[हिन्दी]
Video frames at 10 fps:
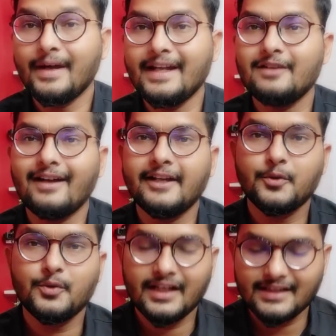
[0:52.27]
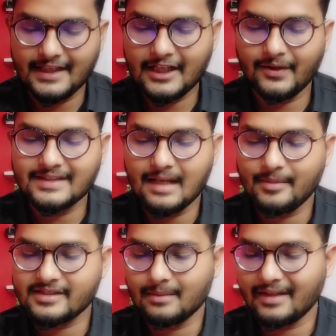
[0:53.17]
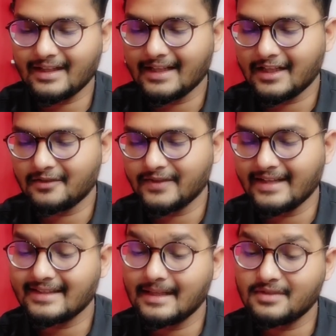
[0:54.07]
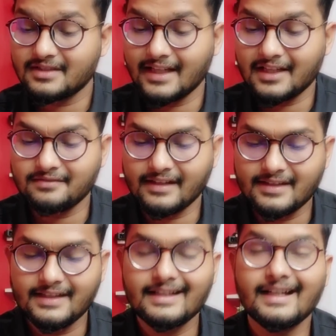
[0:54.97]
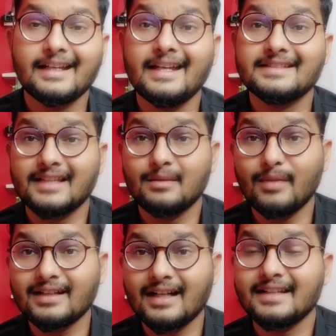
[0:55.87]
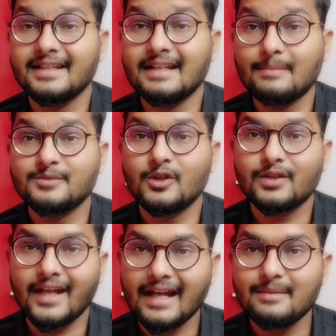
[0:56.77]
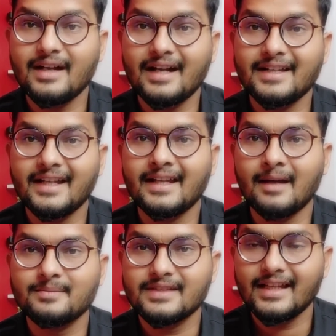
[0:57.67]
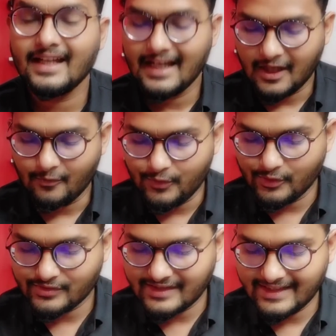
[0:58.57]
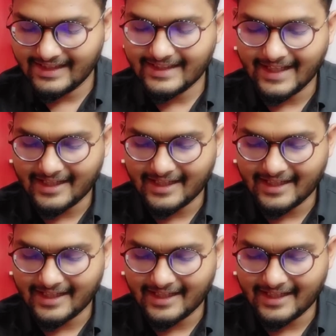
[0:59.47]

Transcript: तो पहले वाले ट्वीट के अंदर लिखा हुआ जहाँ पर सलमान खान का फ़ैन और एम सिस्टम के फ़ैन ने लिखा कि सलमान खान के नाम से और कैरी मिनाटी के नाम से व्यूज़ लिए